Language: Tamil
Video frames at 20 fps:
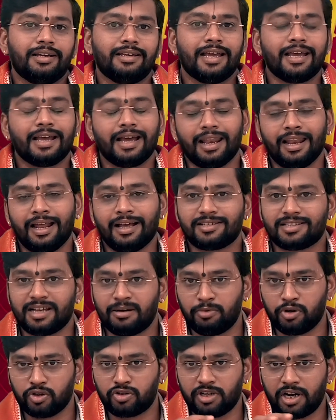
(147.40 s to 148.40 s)
எங்கெல்லாம்
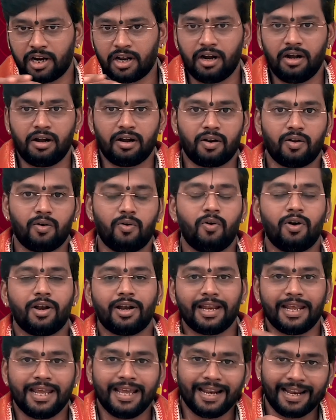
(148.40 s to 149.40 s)
சமுத்திரங்கள் இருக்கோ
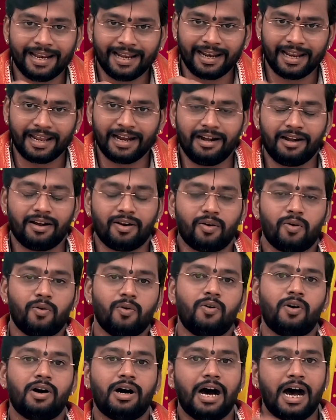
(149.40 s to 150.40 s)
நீர்நிலைகள் இருக்கோ
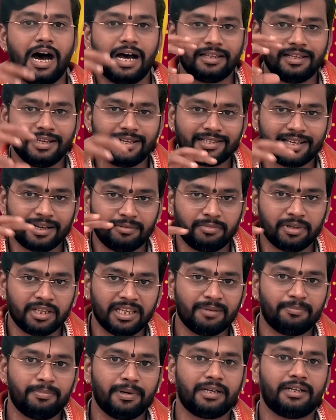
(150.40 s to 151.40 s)
அது
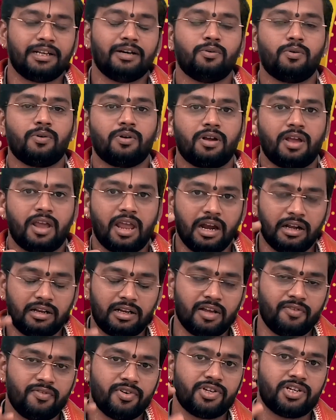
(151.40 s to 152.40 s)
சம்பந்தப்பட்ட ஒரு கெட்ட
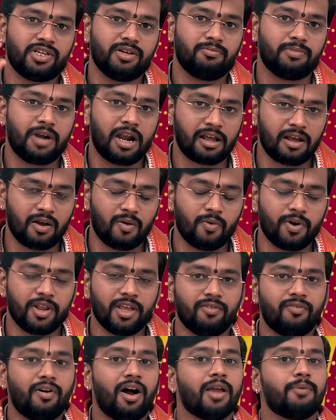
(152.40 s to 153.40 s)
விஷயம்
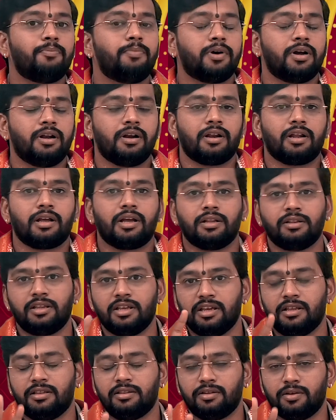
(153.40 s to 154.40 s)
நடக்கக்கூடிய வாய்ப்புகள் இருக்கிறது
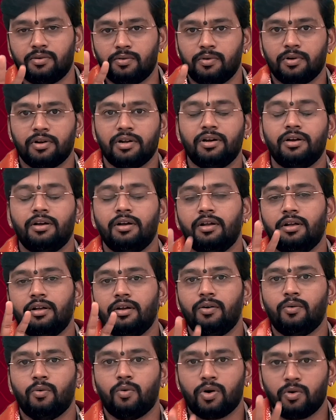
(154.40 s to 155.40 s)
இந்த ஒரு
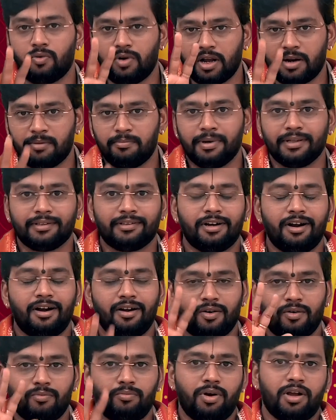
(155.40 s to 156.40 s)
ஒரு வாரம் பத்து
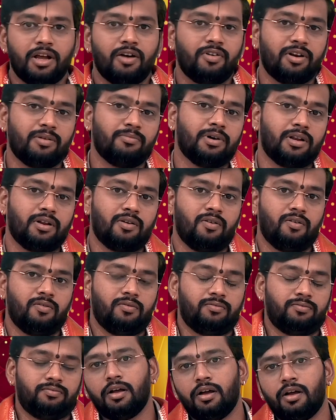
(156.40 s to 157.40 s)
நாள் ரொம்ப கவனமாக இருக்கணும்
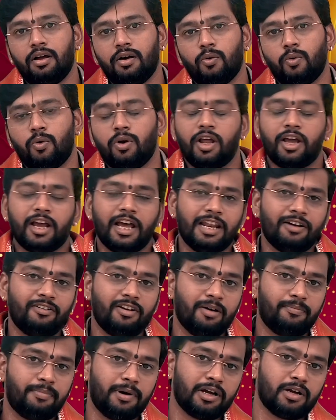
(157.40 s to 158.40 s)
உலக
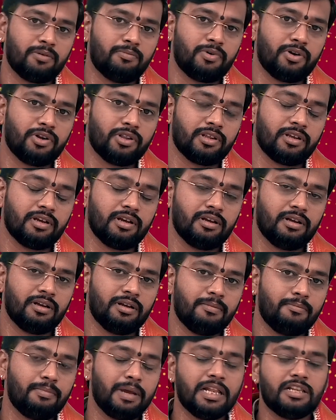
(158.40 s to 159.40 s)
அளவில் பார்க்கும் பொழுது
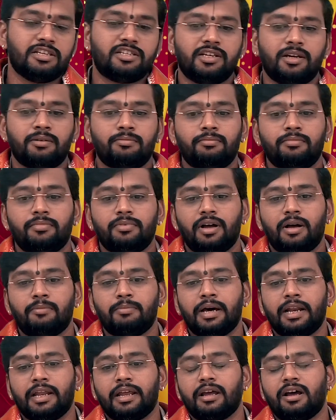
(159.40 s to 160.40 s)
பெல்ஜியம்
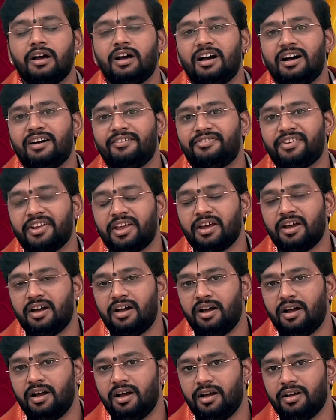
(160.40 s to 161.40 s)
அமெரிக்கா ஆஃப்ரிக்கா
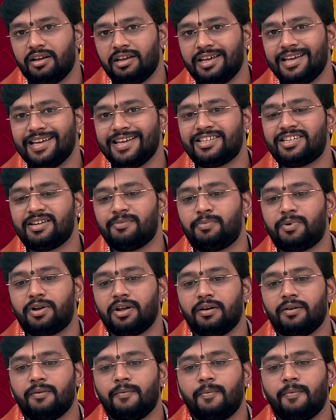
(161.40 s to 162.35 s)
ஈஜிப்ட்